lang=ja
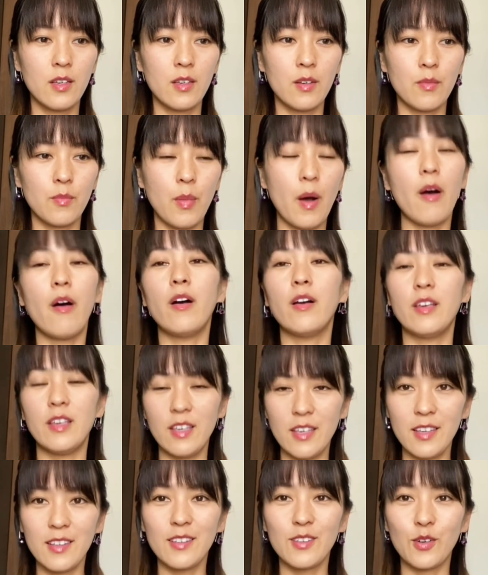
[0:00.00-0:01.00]
場合、
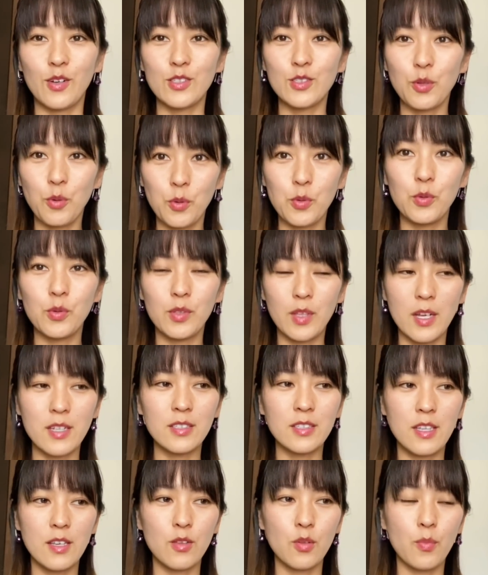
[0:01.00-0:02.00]
とかそういう
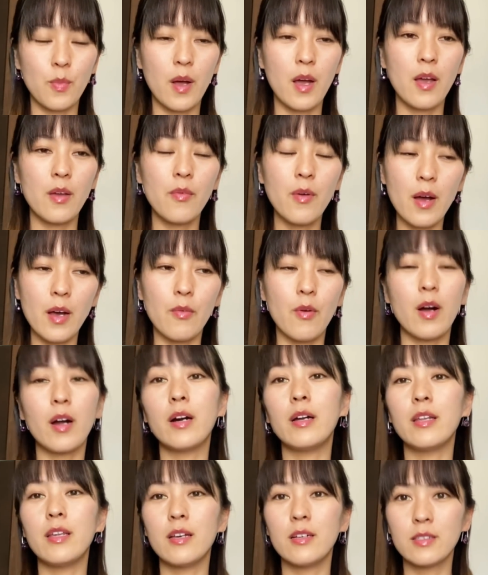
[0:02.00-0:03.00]
男性の場合はわ
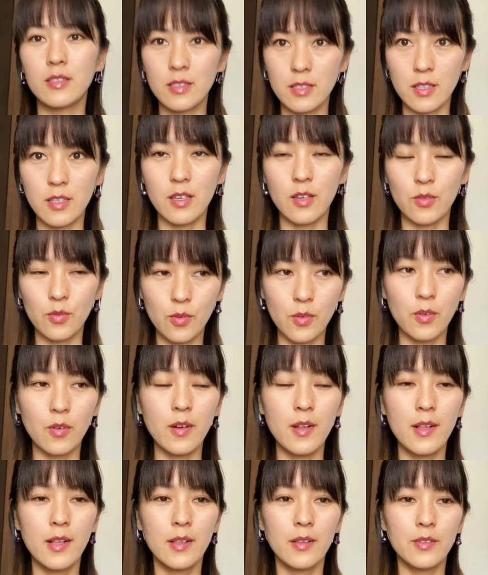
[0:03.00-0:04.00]
かりやすいけ
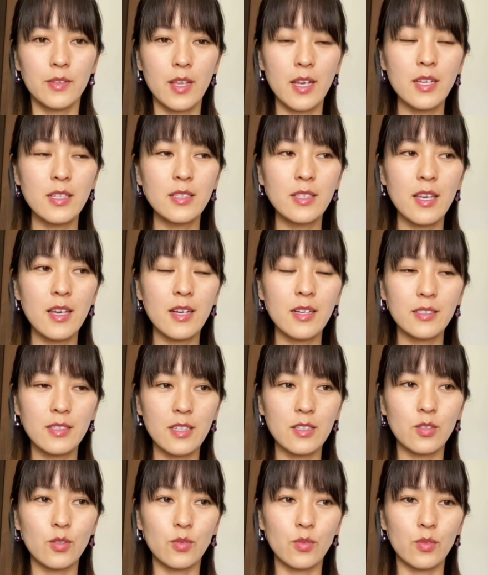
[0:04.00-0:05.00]
ど、男性が
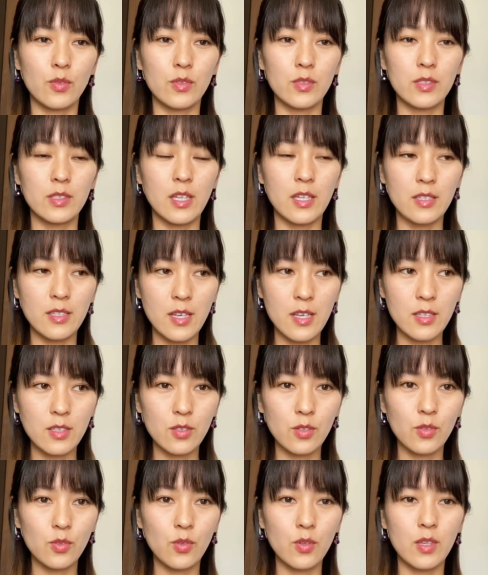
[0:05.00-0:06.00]
さ、その射精
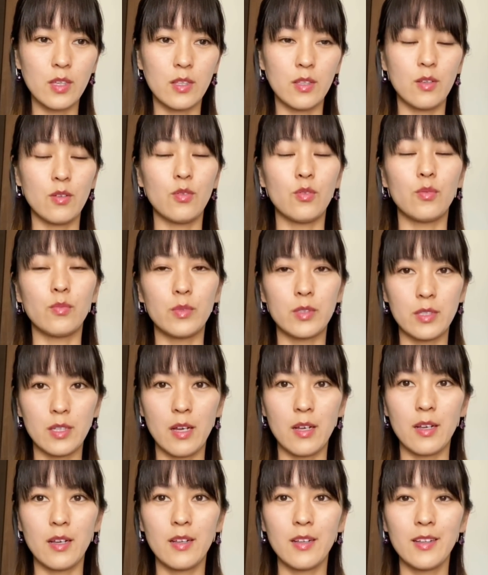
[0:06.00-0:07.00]
する時っていうのも
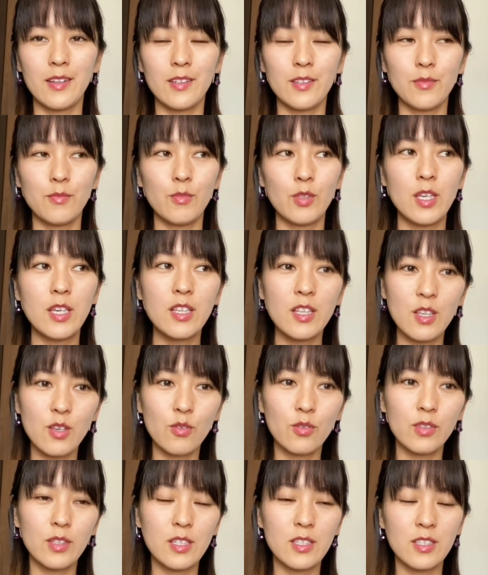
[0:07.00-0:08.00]
さ、もう日に
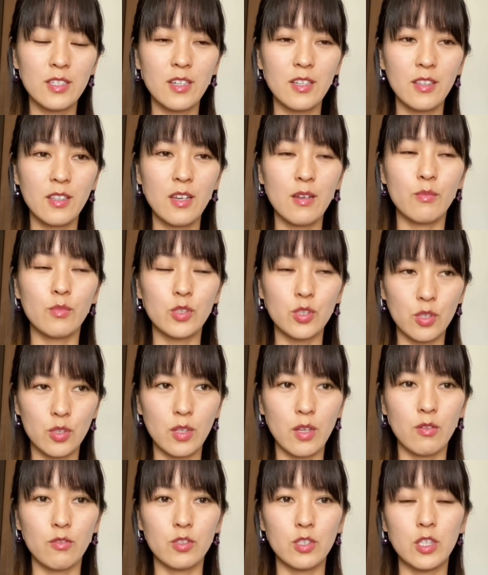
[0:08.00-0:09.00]
よって違ったりもす
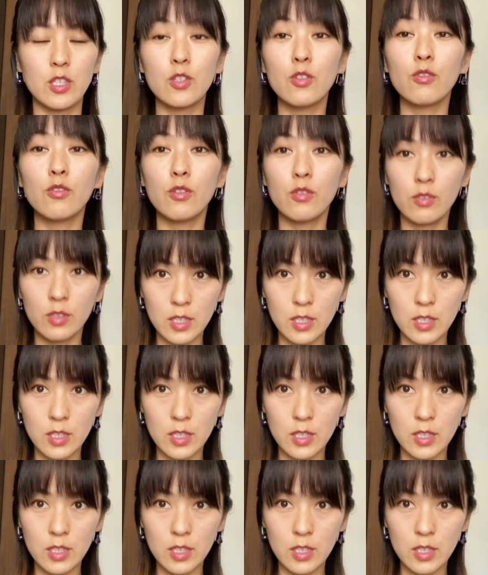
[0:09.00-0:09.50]
るだろうし、人によって